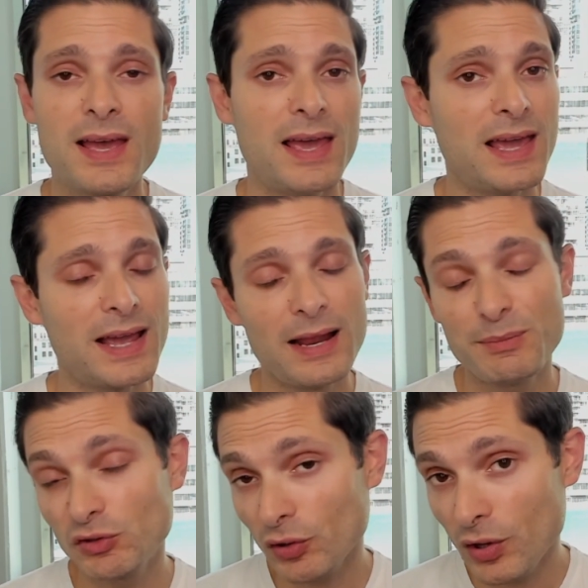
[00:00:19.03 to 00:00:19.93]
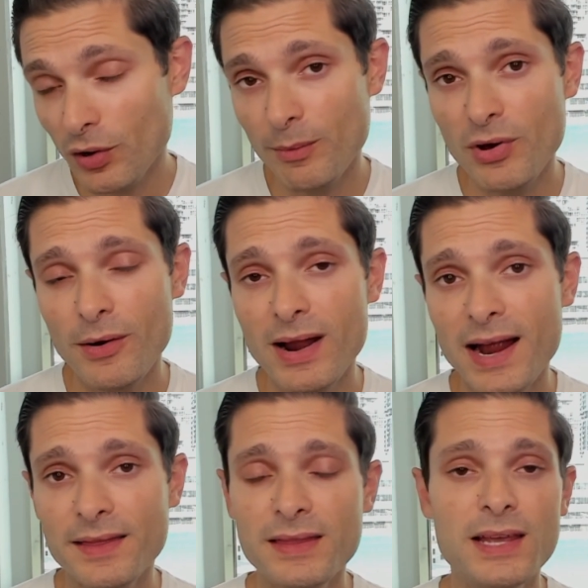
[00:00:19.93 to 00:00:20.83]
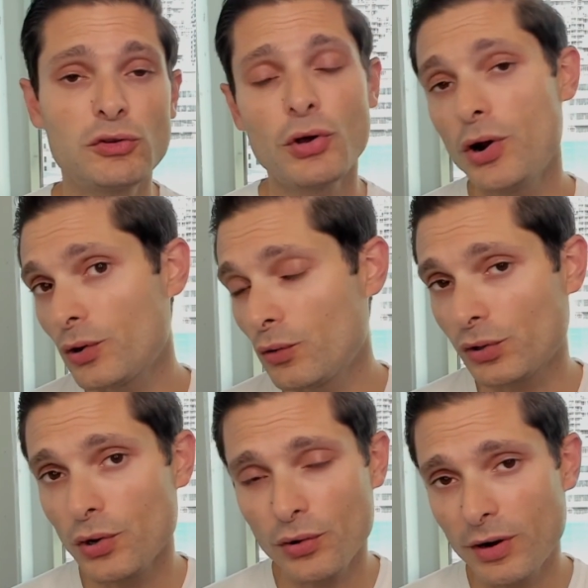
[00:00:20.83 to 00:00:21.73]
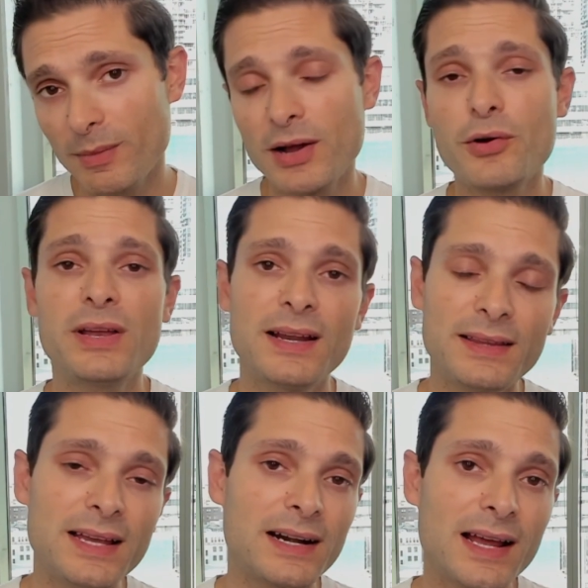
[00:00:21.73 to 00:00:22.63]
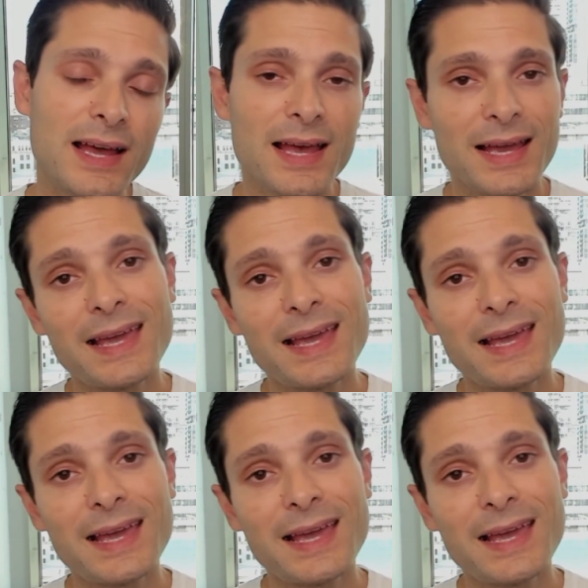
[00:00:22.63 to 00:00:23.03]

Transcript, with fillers: En el episodio de hoy vamos a hablar de todo lo que ocurrió con el Banco de Inglaterra,